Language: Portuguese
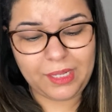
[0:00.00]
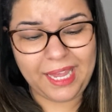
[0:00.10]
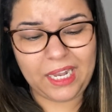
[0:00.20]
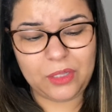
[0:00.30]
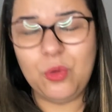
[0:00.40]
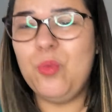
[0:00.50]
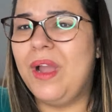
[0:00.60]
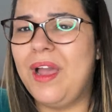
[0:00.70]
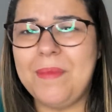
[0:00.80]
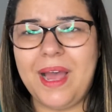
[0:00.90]
ela
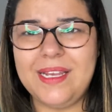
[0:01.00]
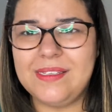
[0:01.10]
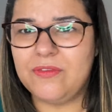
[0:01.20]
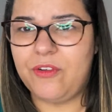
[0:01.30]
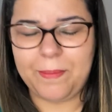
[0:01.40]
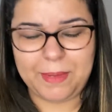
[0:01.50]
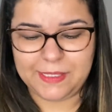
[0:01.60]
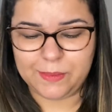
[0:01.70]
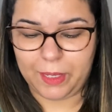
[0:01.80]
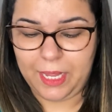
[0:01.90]
nunca mais foi a
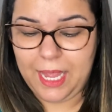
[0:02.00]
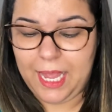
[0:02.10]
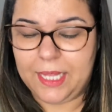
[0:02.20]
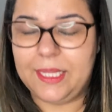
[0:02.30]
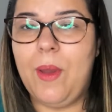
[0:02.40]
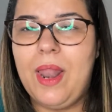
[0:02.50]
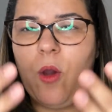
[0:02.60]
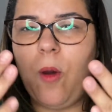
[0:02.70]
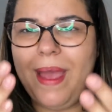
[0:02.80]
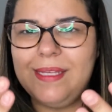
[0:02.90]
mesma. Então ela
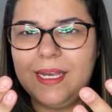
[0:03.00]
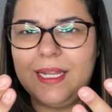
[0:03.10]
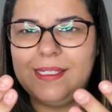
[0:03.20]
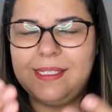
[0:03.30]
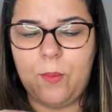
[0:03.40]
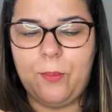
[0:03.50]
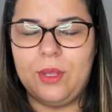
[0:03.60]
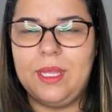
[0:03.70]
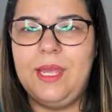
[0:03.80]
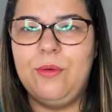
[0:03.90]
começa a crescer um
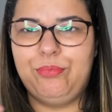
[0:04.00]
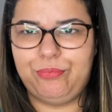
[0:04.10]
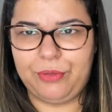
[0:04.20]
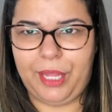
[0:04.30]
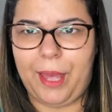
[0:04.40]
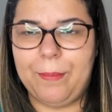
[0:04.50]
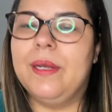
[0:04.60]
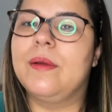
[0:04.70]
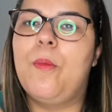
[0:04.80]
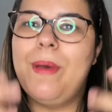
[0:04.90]
pouquinho,
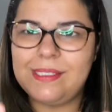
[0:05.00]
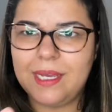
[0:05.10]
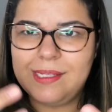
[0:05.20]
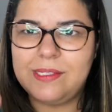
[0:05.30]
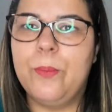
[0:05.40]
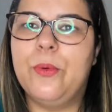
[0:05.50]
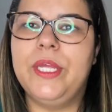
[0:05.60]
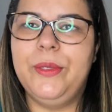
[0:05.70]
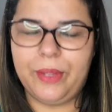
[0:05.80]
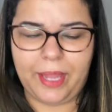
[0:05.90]
quebra. Começa a crescer um
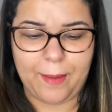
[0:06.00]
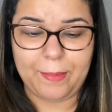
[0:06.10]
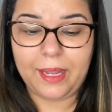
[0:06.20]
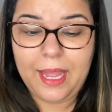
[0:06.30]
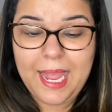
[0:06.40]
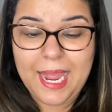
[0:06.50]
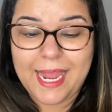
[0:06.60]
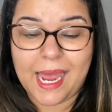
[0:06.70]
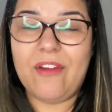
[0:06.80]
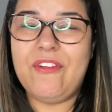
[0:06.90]
pouquinho, quebra.
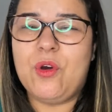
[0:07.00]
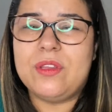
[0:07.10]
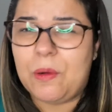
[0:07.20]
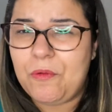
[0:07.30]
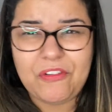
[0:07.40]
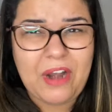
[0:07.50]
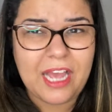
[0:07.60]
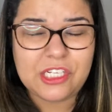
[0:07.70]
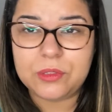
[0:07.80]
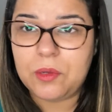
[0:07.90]
E ela ficou tão
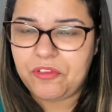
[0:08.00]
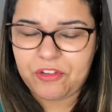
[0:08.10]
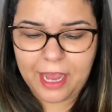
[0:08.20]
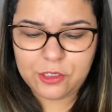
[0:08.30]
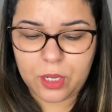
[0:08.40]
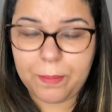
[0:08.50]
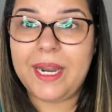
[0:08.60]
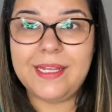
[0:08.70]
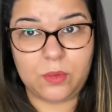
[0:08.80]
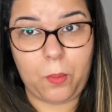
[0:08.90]
frágil, tão frágil que
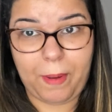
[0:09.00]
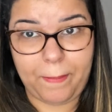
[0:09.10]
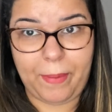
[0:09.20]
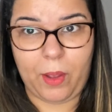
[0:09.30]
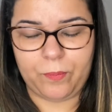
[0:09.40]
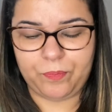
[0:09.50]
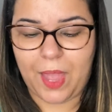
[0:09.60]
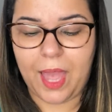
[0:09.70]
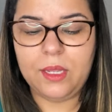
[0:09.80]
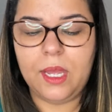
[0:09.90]
parece um papel,
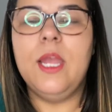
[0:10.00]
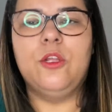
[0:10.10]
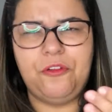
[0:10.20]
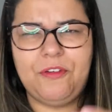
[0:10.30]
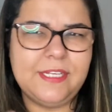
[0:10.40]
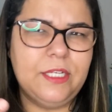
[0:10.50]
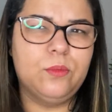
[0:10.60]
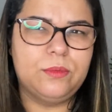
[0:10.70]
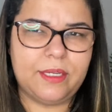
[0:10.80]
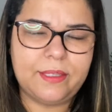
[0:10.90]
tá? Eu tô fazendo
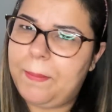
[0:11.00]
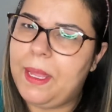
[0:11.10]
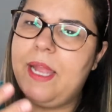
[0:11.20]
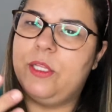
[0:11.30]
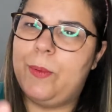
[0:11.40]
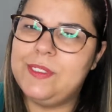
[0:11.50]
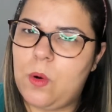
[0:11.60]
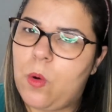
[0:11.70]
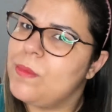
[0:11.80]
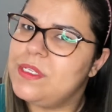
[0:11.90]
um tratamento,
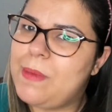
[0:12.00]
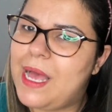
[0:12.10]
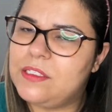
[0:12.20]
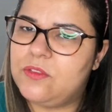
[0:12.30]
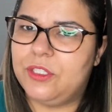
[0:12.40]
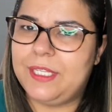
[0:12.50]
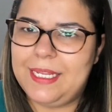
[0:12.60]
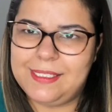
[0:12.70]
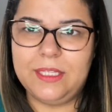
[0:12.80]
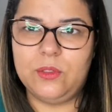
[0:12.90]
passando algumas bases
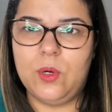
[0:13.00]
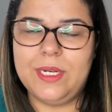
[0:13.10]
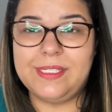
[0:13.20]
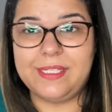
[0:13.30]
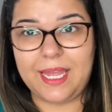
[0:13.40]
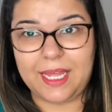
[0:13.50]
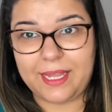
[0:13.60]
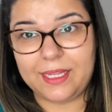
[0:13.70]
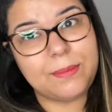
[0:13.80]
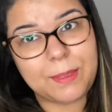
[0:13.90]
fortalecedoras, né, que
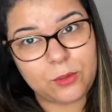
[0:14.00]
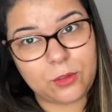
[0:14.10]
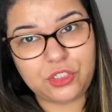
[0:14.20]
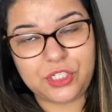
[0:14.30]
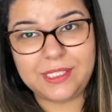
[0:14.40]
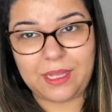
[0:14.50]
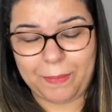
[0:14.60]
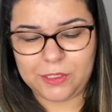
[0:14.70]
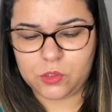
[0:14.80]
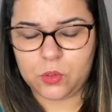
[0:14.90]
até a dermatologista
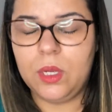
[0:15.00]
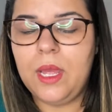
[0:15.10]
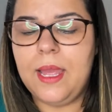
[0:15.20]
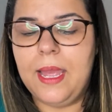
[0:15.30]
passou,